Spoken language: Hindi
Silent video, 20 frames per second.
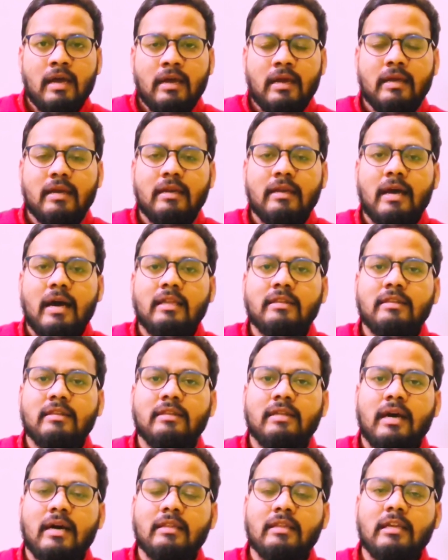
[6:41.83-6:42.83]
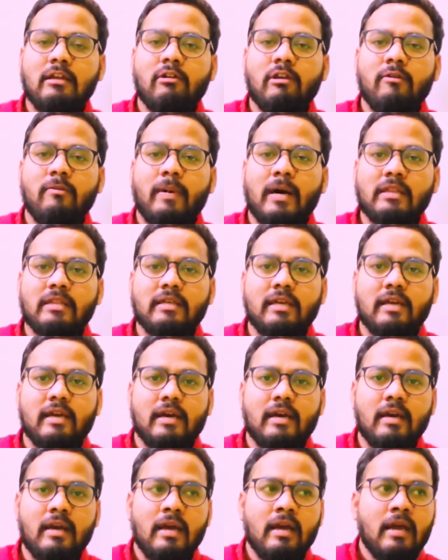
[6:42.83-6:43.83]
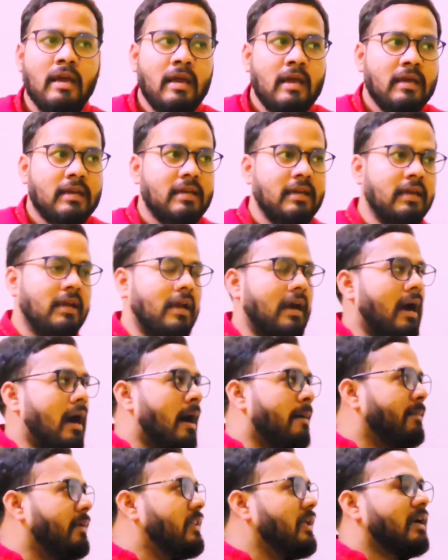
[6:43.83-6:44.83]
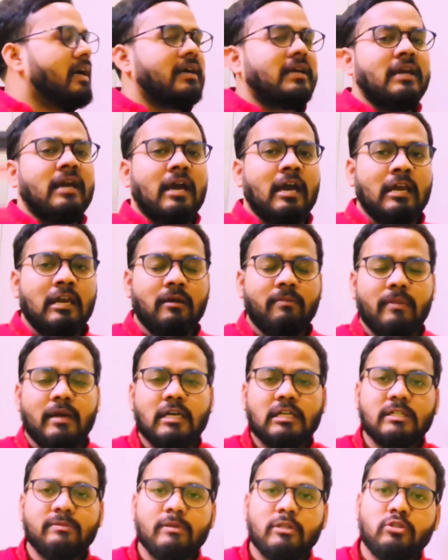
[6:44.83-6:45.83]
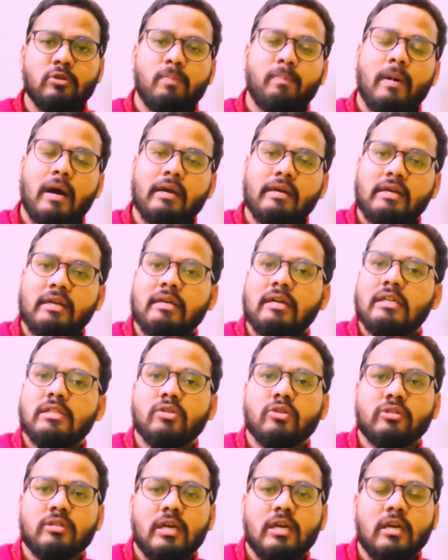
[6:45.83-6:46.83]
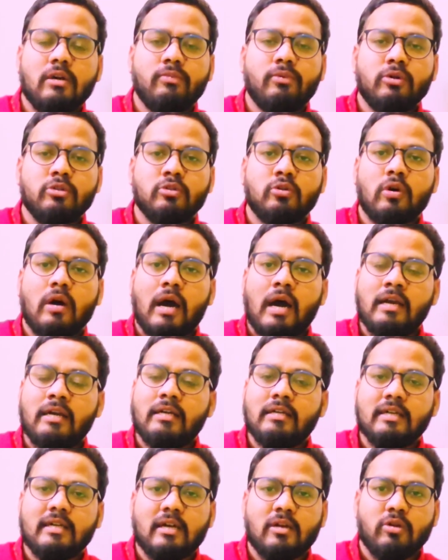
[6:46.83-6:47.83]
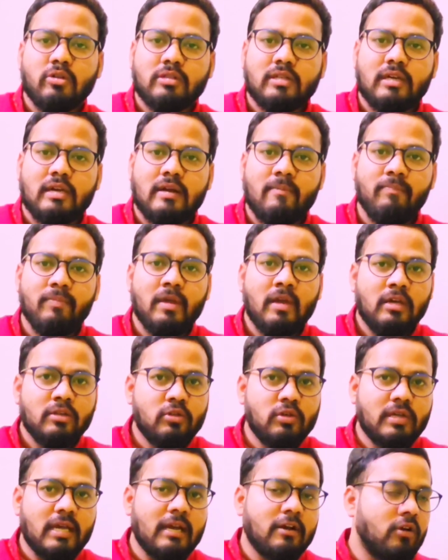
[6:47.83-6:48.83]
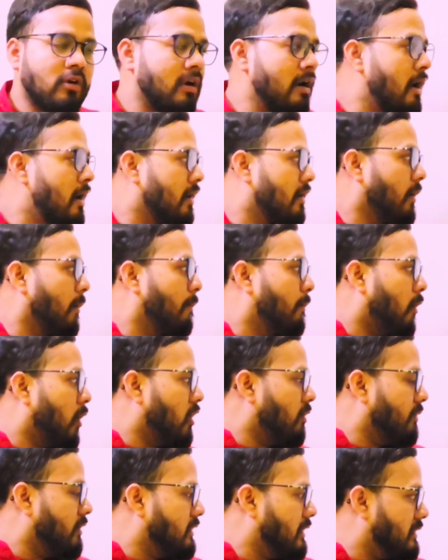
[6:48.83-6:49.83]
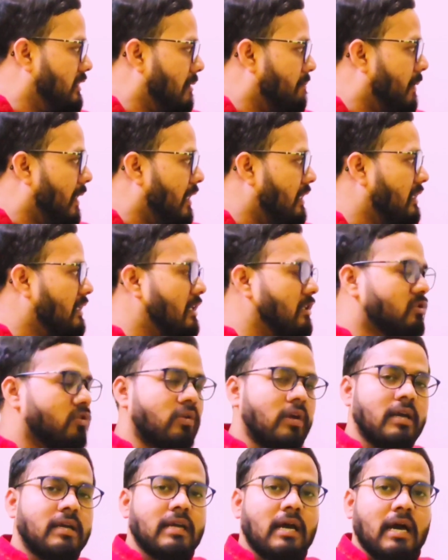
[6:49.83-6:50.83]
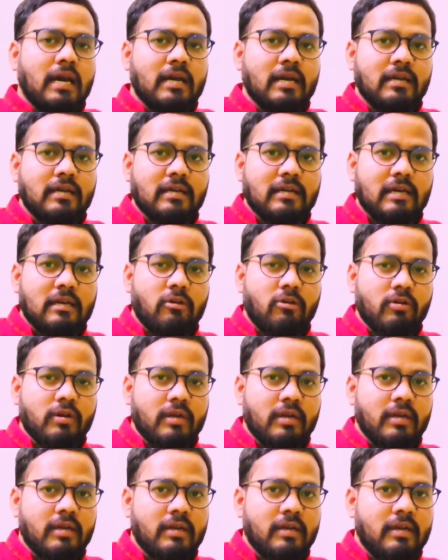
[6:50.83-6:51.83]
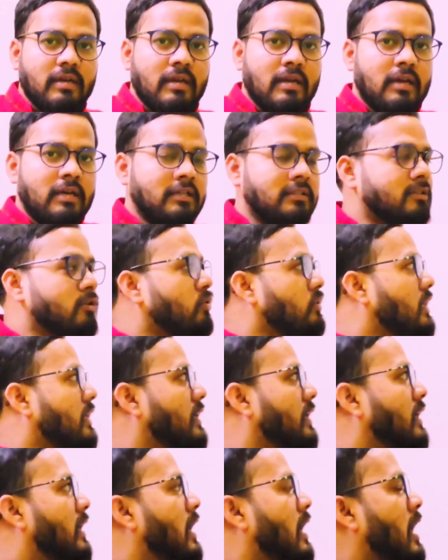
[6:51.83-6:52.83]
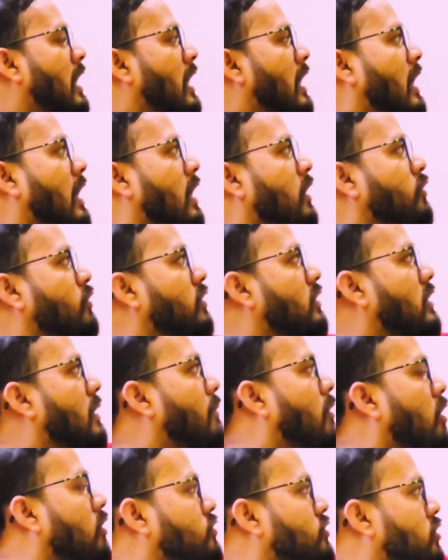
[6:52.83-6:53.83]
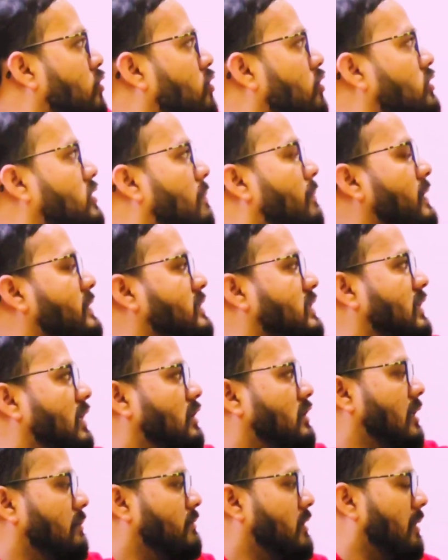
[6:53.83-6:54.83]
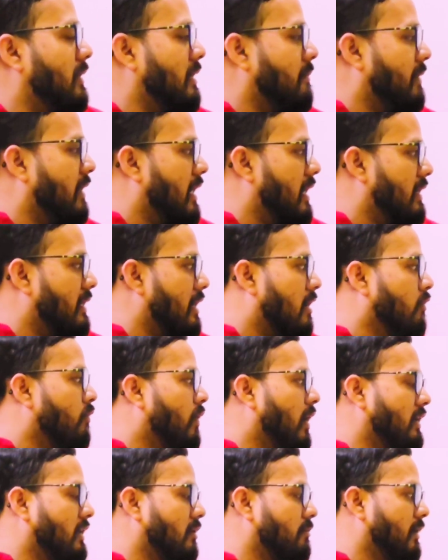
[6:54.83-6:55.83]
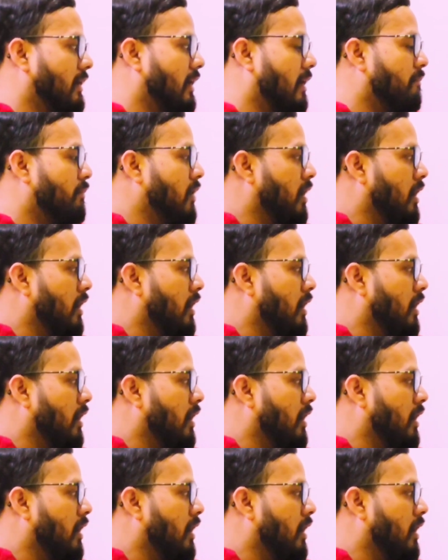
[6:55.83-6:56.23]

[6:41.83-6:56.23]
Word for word: लेकिन यहां ध्यान देने वाली बात यह है कि हमने देखा कि एलिमेंट्स में जो पार्टिकल्स होते हैं वो तो आइडेंटिकल होते हैं तो क्या कंपाउंड में जितने पार्टिकल्स होंगे क्या आइडेंटिकल होंगे क्योंकि देखिए हाइड्रोजन जब ऑक्सीजन को जब मिक्स किया तब जाके बना क्या वाटर बना